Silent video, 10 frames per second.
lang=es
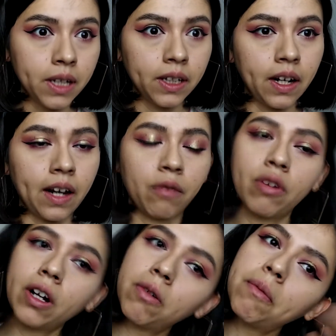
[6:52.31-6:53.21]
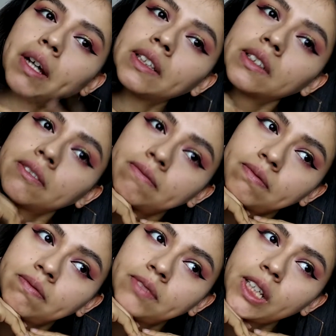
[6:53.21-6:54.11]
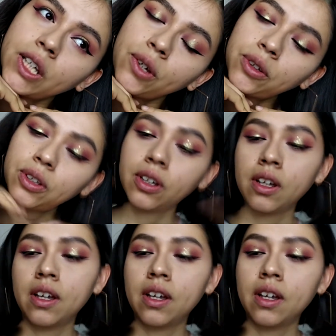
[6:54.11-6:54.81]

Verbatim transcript: Quería que fuera como más cute.